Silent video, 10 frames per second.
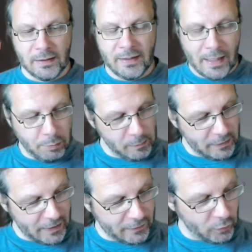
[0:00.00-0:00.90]
Ich habe mir
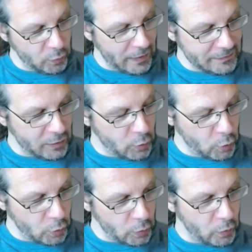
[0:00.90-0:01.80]
die Reaktionen
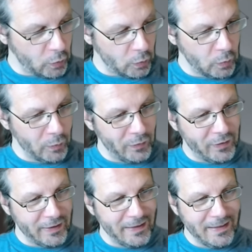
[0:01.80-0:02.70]
angeguckt
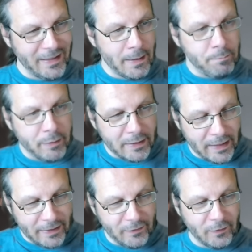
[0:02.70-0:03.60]
und in der
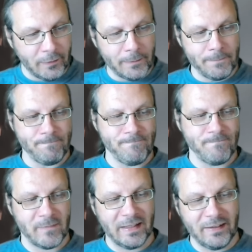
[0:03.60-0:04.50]
Presse
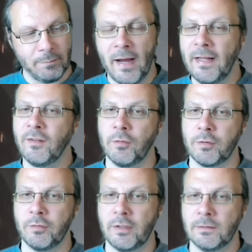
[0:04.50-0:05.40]
ist mir eins
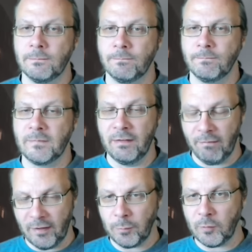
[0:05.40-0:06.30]
aufgefallen. Gehen
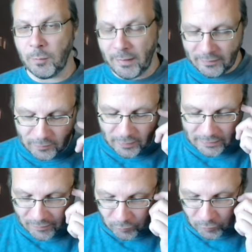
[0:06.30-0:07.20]
wir erstmal zur Presse,
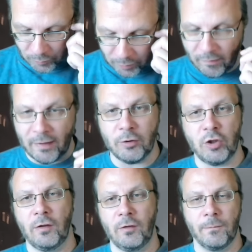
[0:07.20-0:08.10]
dann gehen wir zu den privaten
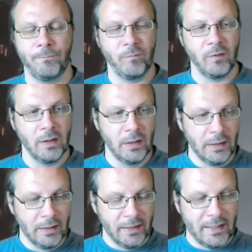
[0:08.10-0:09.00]
Chats.
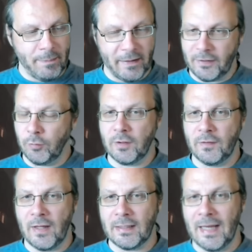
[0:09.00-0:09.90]
In der Presse wird
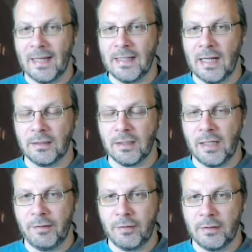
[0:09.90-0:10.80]
gesagt, ein
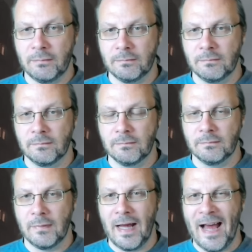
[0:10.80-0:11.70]
Angreifer,
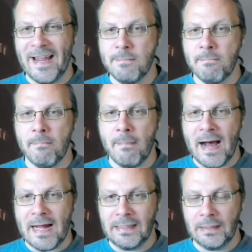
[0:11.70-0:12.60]
ein
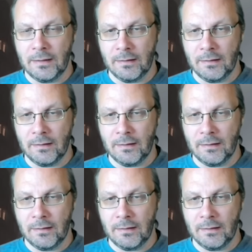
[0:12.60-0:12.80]
Mann,